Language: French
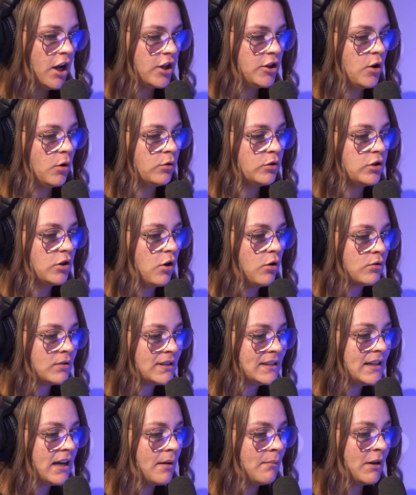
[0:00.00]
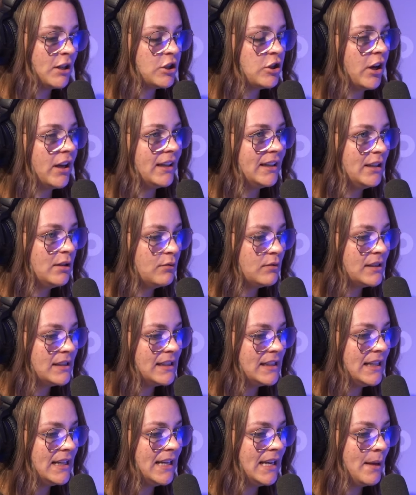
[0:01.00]
Donc, on dit qu'en majorité
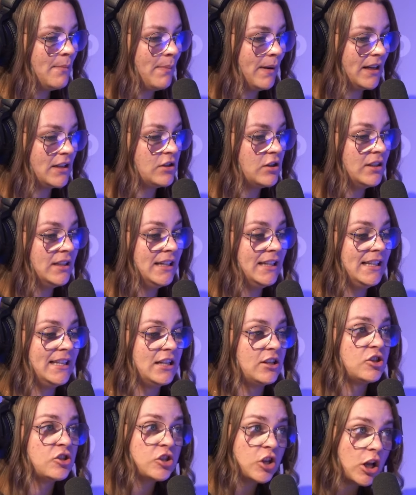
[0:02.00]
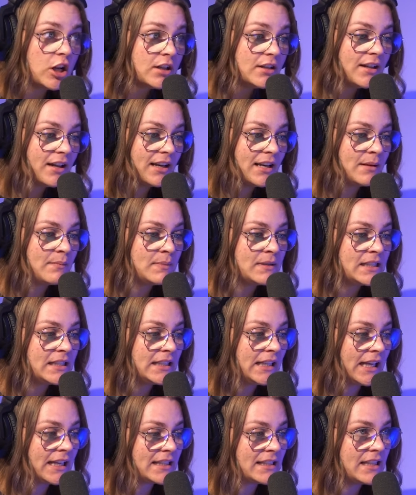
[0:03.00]
aussi, les personnes étaient seules dans les
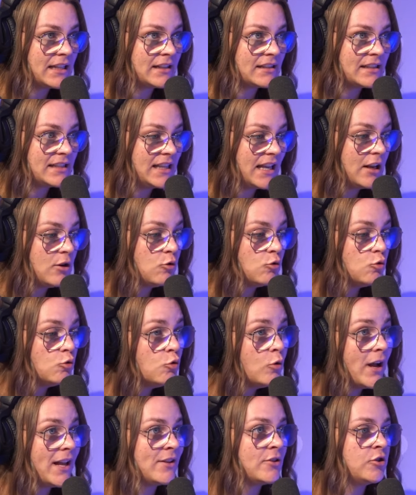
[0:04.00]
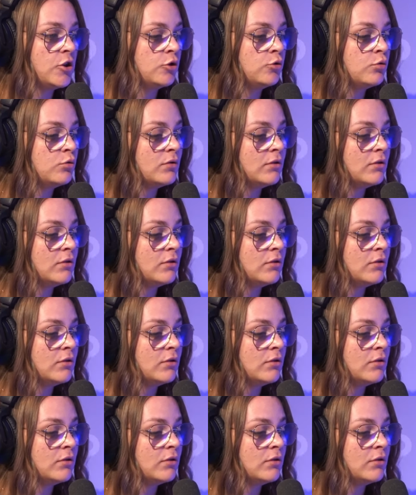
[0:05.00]
piscines résidentielles où elles se,